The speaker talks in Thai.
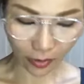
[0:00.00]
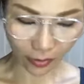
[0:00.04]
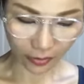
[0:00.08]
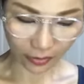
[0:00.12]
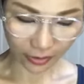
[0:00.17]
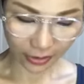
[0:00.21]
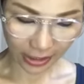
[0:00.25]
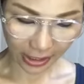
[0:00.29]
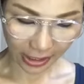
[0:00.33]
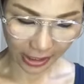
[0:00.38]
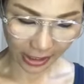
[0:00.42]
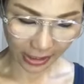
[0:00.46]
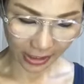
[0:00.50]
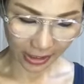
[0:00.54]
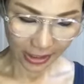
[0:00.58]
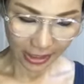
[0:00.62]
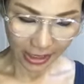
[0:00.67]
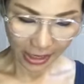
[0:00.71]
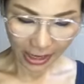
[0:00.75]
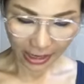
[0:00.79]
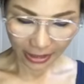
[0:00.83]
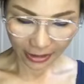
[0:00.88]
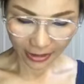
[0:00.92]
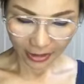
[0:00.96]
2นะ
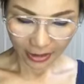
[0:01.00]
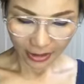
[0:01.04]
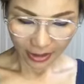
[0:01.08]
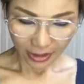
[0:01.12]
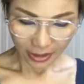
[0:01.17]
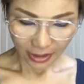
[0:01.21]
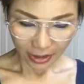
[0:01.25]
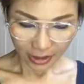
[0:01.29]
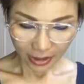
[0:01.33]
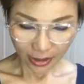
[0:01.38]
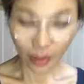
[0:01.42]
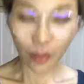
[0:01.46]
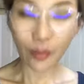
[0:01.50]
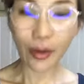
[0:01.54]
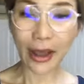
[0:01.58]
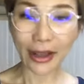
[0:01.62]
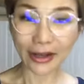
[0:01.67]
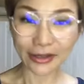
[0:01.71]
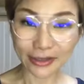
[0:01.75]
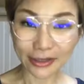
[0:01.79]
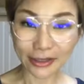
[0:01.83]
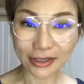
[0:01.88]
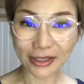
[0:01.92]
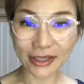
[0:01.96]
ระหว่า
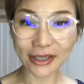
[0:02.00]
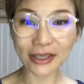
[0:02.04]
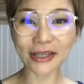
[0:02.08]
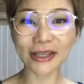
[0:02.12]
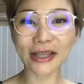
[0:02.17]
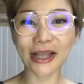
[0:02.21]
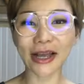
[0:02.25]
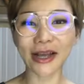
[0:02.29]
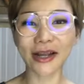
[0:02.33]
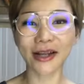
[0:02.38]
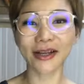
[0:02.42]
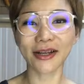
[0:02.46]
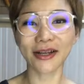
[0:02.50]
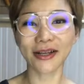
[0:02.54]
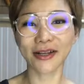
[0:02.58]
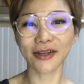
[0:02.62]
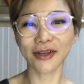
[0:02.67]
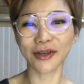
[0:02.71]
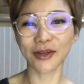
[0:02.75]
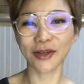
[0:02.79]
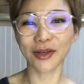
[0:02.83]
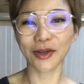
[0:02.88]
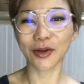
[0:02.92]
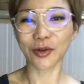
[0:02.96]
งนี้นะ
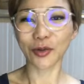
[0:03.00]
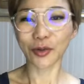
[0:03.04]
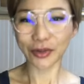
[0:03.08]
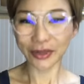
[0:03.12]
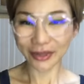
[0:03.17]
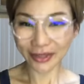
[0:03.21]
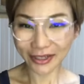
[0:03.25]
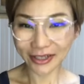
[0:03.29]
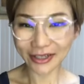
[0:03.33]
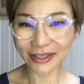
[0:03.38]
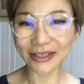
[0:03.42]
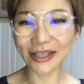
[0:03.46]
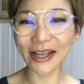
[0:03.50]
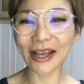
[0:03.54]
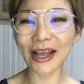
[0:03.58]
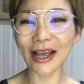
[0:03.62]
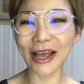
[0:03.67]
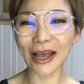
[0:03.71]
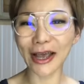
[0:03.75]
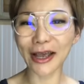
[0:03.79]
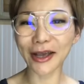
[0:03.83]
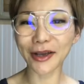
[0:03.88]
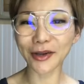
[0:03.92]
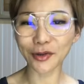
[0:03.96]
กด1นะ
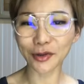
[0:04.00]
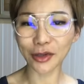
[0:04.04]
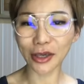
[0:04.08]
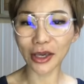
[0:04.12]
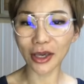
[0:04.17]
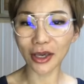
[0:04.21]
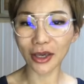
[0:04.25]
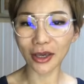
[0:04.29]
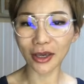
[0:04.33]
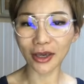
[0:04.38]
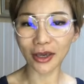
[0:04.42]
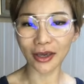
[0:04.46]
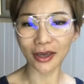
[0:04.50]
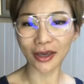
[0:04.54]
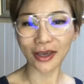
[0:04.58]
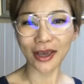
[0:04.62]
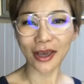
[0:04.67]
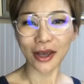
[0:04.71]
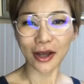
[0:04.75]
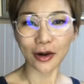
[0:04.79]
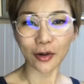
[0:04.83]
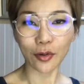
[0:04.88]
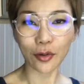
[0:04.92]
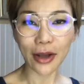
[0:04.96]
คะโอเค
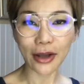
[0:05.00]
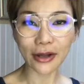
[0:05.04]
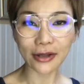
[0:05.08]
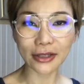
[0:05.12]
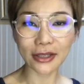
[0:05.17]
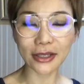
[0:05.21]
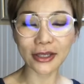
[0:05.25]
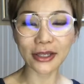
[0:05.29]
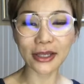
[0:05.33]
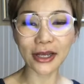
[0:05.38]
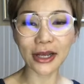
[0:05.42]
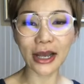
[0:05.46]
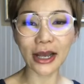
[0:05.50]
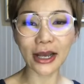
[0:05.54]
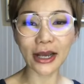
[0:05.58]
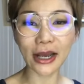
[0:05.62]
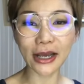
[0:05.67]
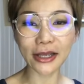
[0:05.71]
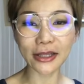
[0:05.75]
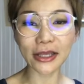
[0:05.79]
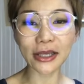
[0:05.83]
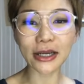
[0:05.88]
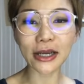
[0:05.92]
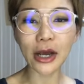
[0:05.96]
ระหว่างนี้นะคะใค
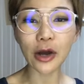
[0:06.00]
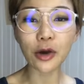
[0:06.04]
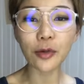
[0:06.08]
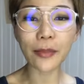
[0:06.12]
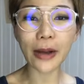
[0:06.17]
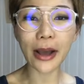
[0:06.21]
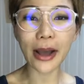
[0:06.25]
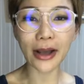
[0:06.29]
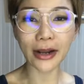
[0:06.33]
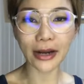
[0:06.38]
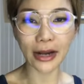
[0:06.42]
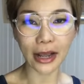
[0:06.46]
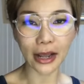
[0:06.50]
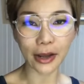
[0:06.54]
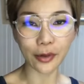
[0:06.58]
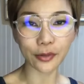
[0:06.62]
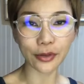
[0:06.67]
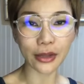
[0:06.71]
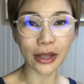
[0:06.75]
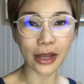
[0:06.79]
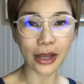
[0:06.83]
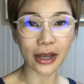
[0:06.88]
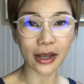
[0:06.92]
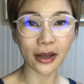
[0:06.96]
รที่เข้ามาแล้ว
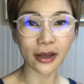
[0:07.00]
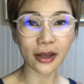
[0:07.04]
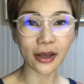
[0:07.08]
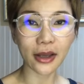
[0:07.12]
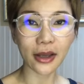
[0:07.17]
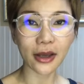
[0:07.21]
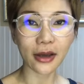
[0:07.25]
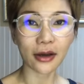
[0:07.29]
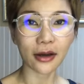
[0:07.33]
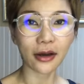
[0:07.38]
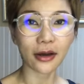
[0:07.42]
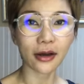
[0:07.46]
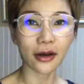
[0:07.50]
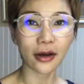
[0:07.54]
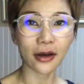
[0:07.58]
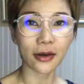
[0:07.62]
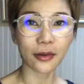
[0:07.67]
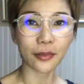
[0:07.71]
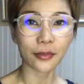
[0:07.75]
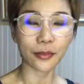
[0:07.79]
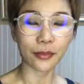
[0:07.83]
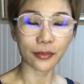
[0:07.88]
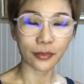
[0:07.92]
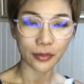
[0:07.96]
นะ
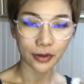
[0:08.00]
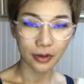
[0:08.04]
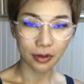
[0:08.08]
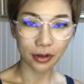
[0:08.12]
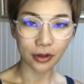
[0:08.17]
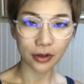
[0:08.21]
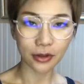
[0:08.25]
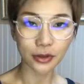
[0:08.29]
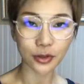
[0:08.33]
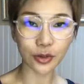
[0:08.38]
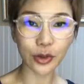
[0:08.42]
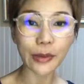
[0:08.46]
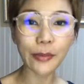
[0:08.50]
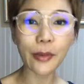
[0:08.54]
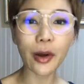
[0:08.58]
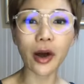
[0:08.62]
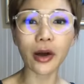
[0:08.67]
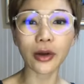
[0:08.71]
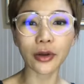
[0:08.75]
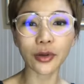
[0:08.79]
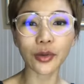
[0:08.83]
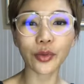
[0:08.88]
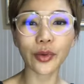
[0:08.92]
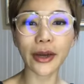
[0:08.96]
ช่วยบ
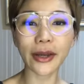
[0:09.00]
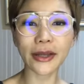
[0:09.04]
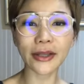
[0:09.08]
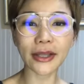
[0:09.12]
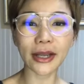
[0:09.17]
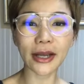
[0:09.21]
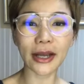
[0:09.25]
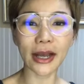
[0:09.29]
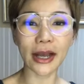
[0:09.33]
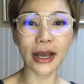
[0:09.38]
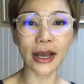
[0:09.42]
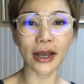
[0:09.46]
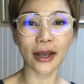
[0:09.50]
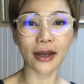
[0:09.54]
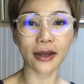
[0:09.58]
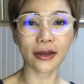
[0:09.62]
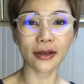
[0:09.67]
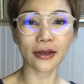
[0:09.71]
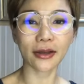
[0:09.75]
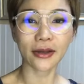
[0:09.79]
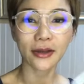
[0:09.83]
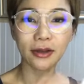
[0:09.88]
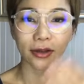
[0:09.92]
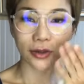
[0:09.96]
อกด้วยนะคะ
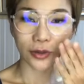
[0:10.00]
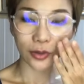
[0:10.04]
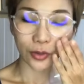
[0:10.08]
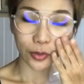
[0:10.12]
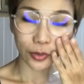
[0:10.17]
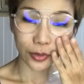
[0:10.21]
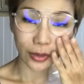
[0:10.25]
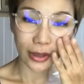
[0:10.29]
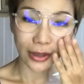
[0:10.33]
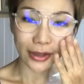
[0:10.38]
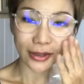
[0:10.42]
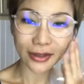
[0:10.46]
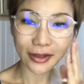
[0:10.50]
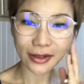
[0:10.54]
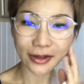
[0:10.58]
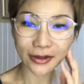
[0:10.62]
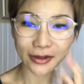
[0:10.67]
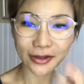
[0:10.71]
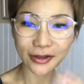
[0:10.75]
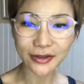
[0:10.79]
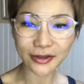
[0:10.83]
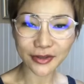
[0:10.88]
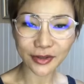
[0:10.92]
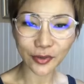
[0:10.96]
คุณอัญญา
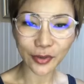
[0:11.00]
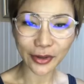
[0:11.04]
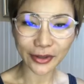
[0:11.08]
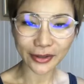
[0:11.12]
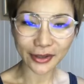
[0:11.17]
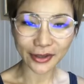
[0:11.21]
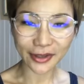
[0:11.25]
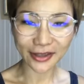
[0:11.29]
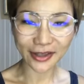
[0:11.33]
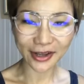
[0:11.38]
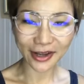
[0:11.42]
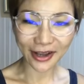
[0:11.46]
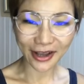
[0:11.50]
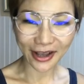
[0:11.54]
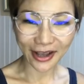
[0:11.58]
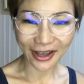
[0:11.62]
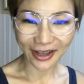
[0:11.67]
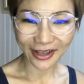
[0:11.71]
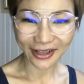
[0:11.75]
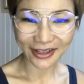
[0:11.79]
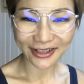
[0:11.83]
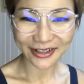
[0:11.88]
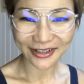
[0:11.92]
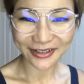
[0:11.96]
รินสวัสดีนะคะ